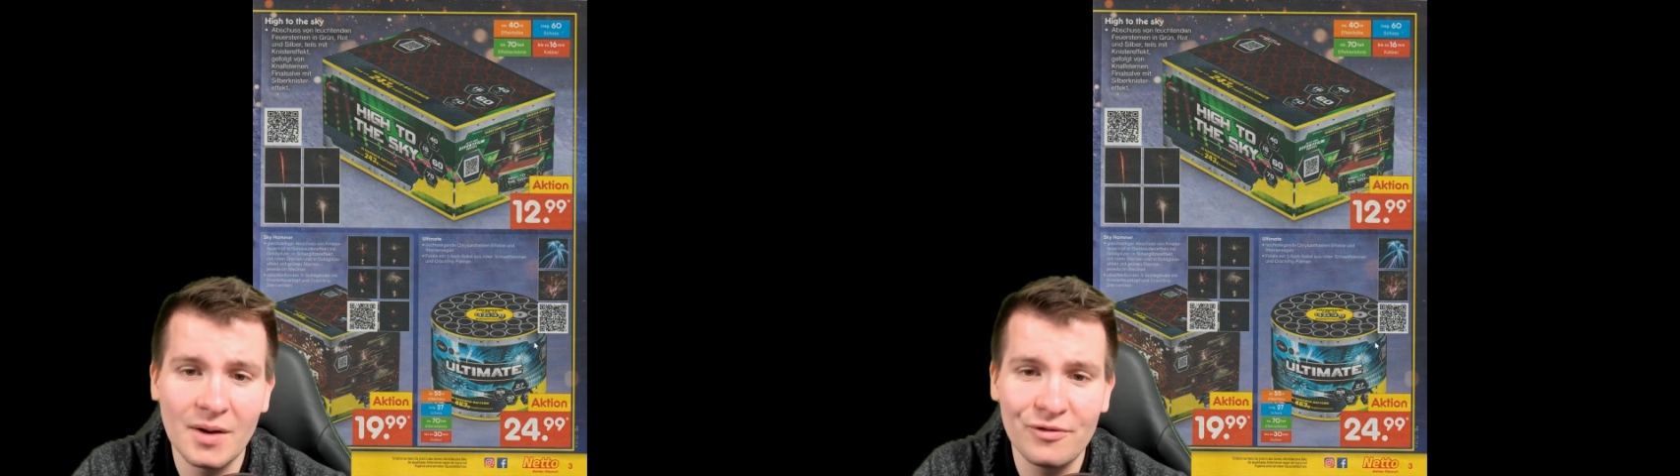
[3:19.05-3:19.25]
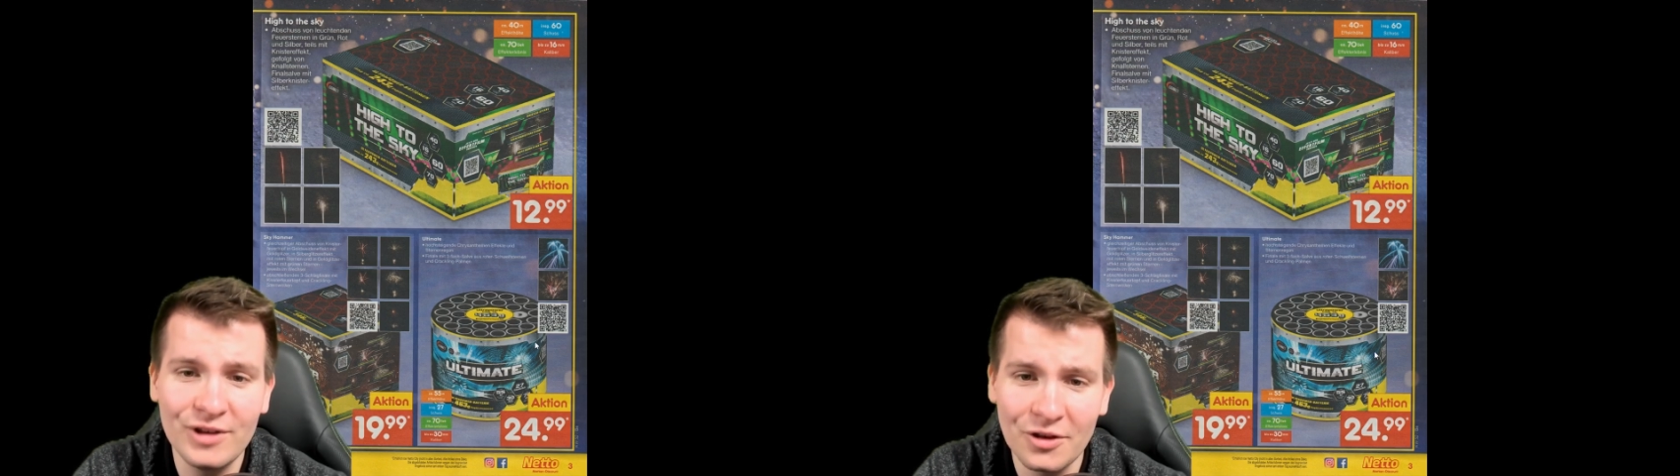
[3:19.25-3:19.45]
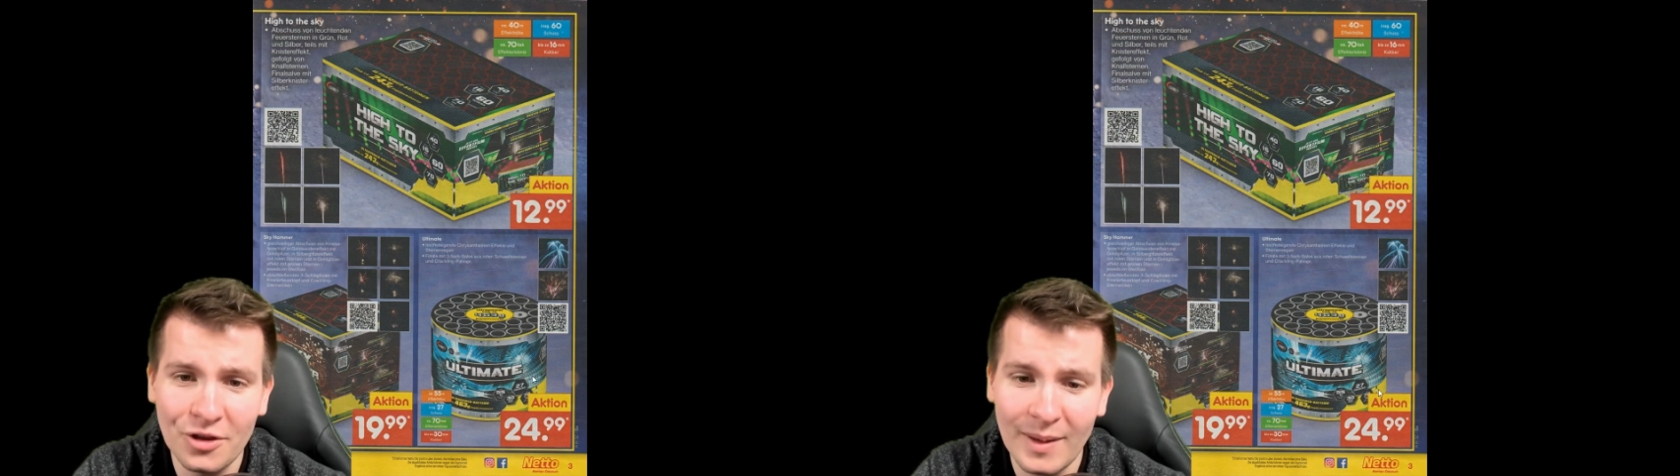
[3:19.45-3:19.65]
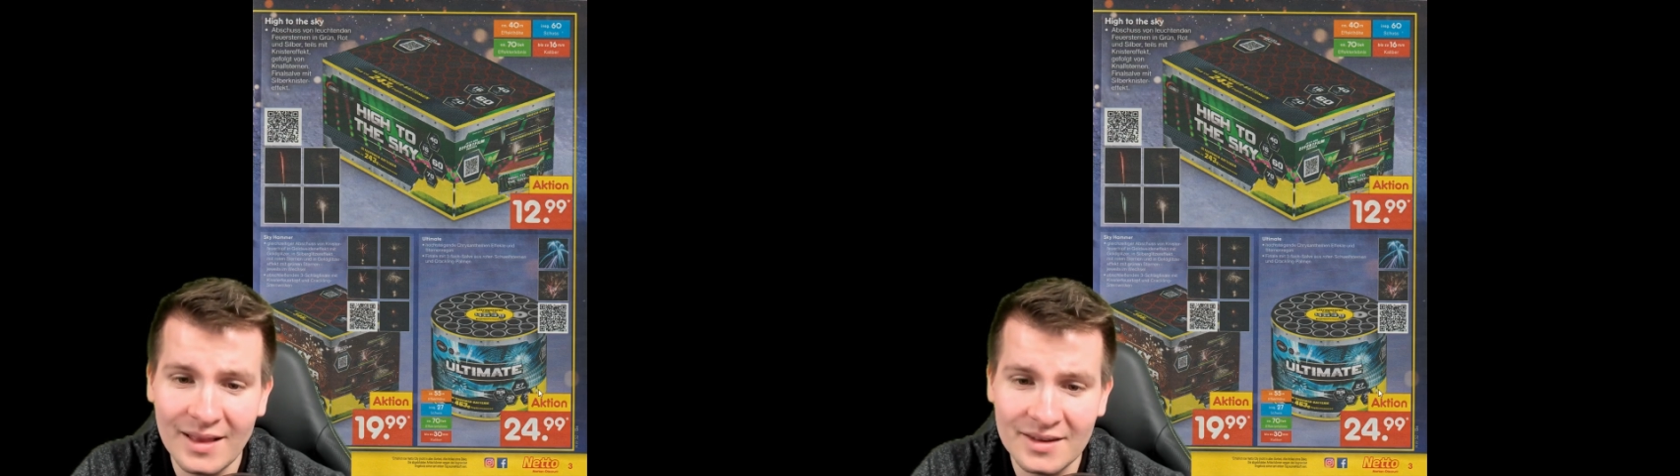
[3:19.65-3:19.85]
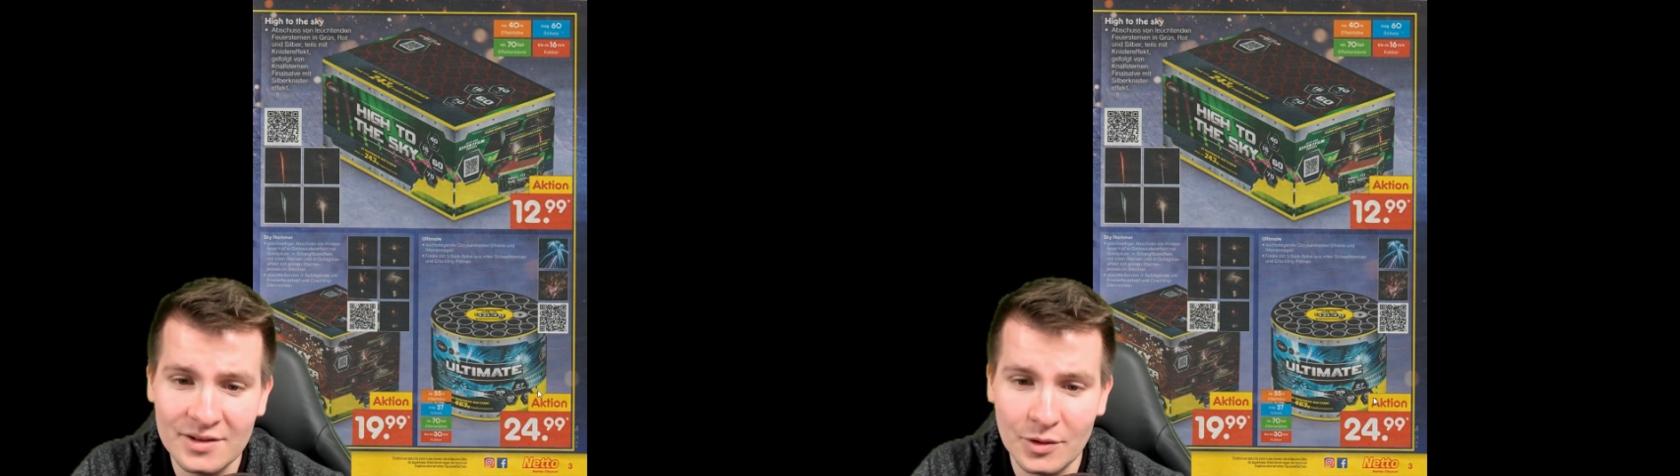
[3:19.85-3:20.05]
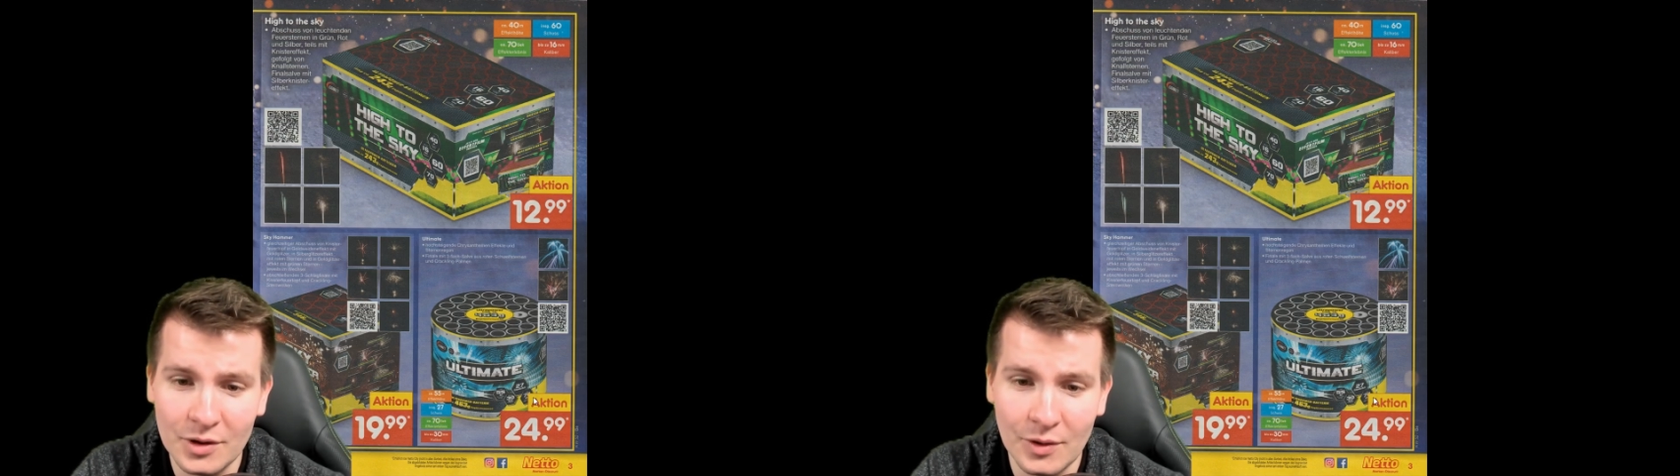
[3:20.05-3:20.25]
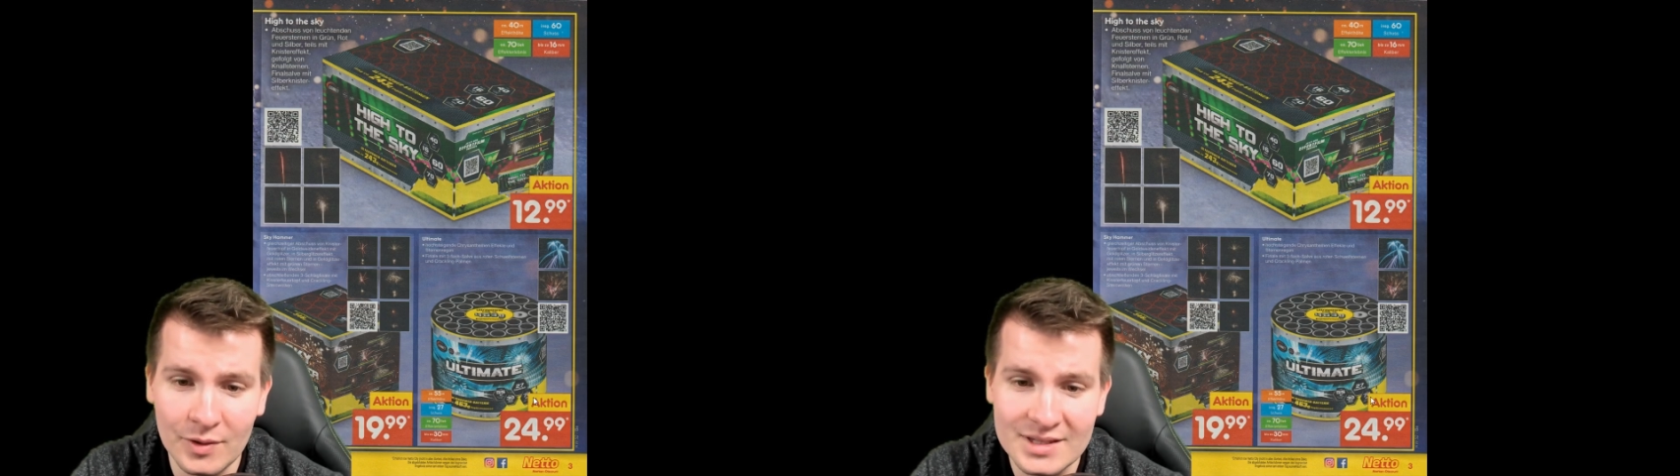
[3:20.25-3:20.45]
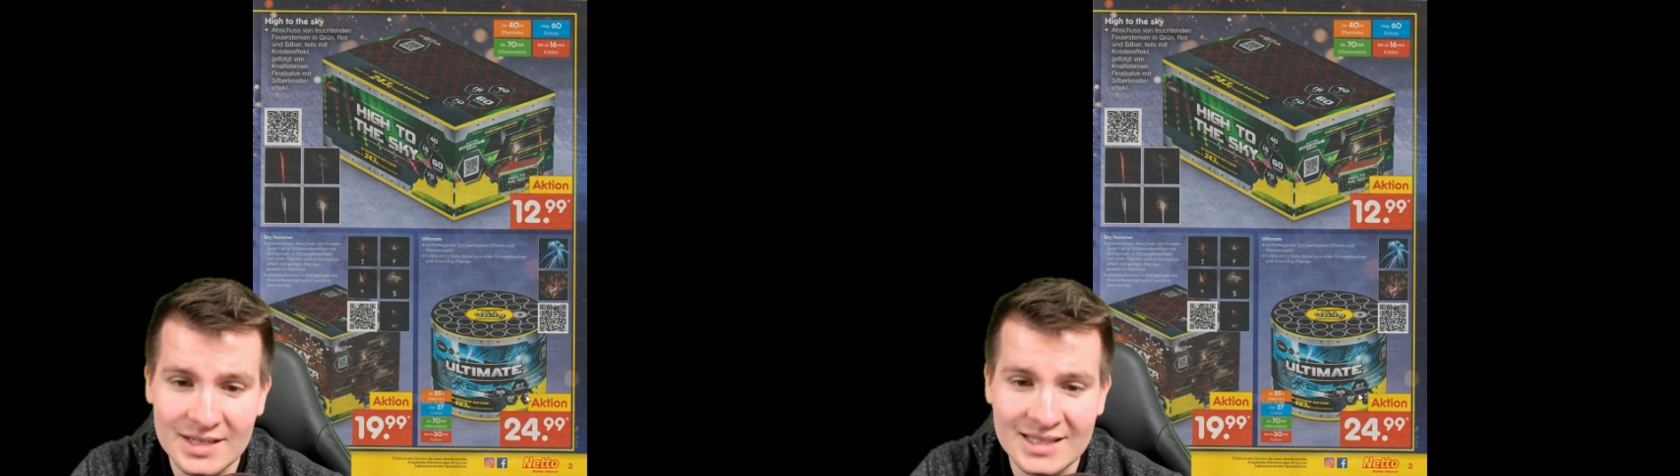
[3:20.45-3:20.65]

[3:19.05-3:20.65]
24,99,